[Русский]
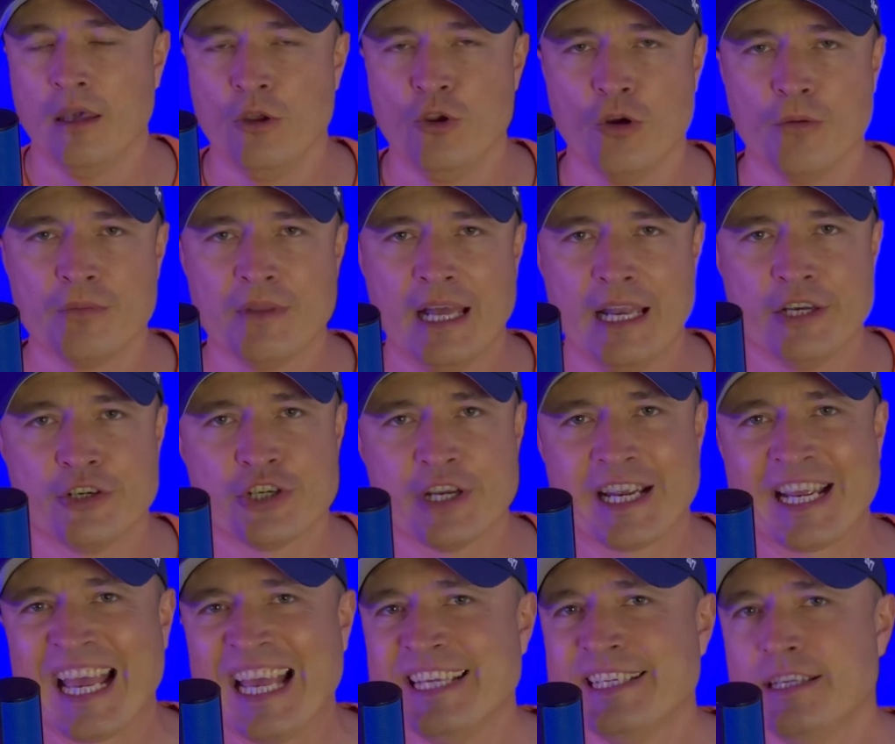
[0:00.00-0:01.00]
Идем дальше,
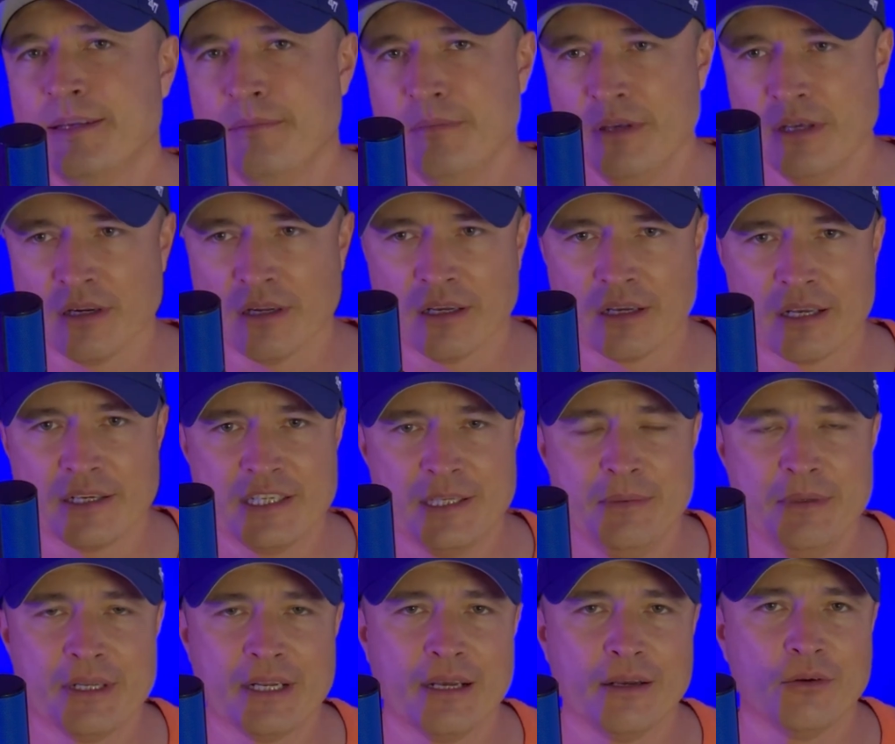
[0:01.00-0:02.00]
Казимира.
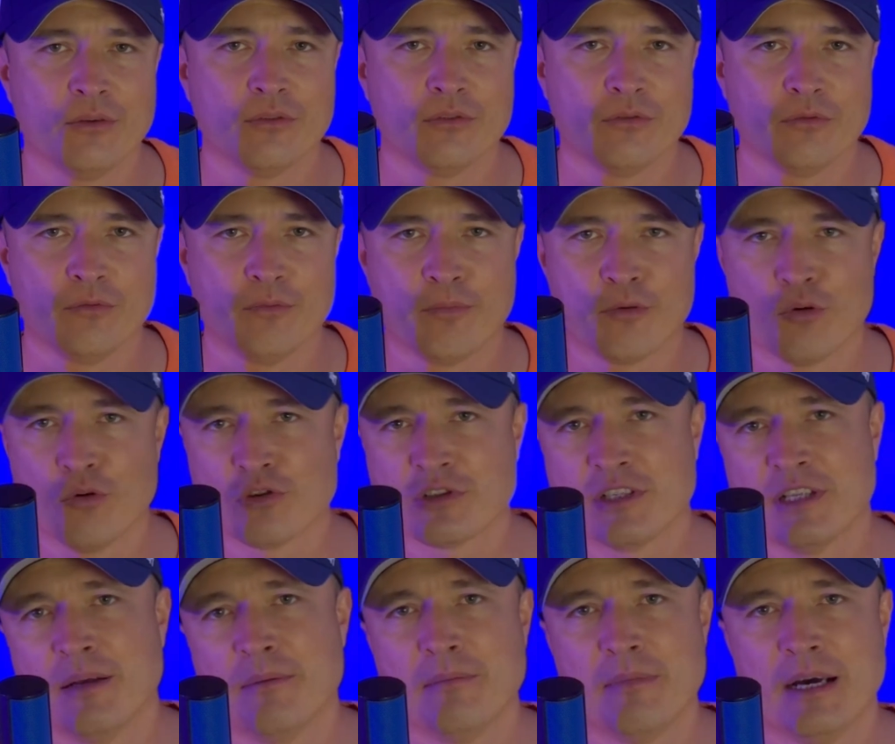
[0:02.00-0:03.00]
Казимира вот в
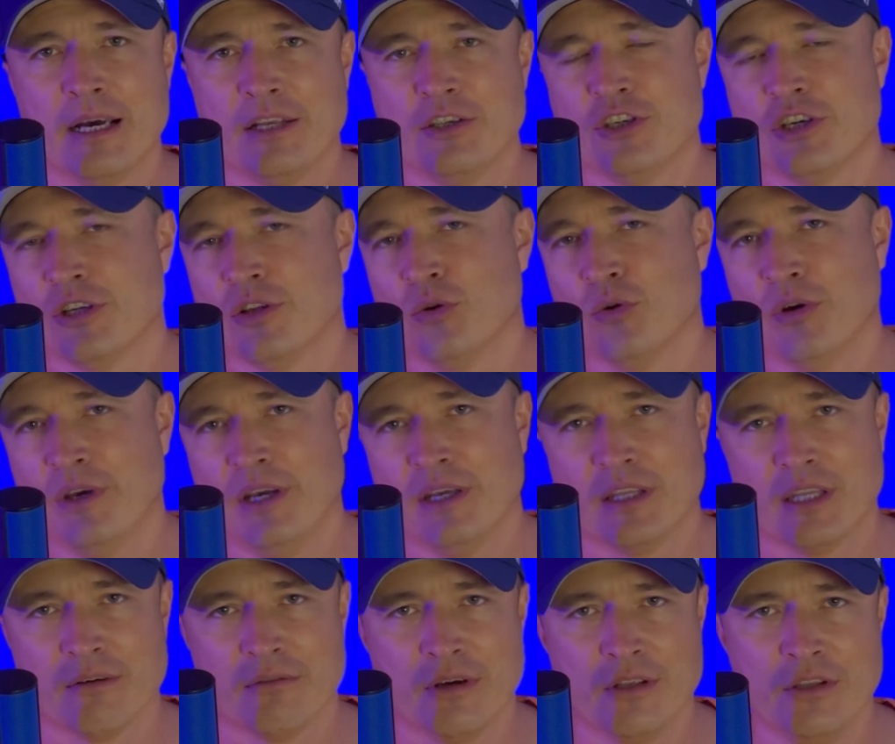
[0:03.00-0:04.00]
прошлом матче, до
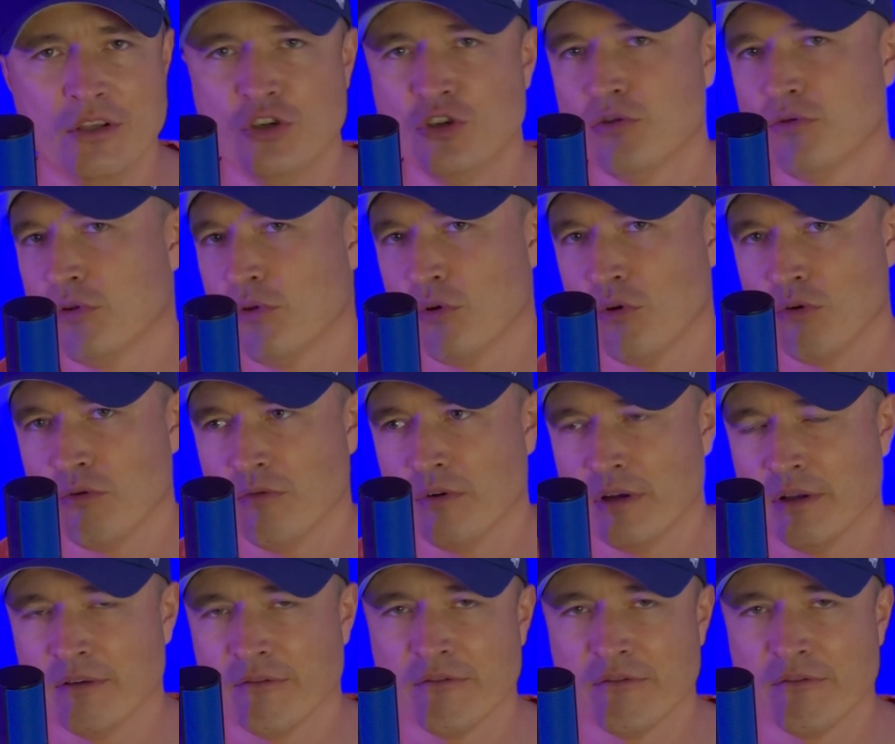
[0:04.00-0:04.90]
этого, ничего нового.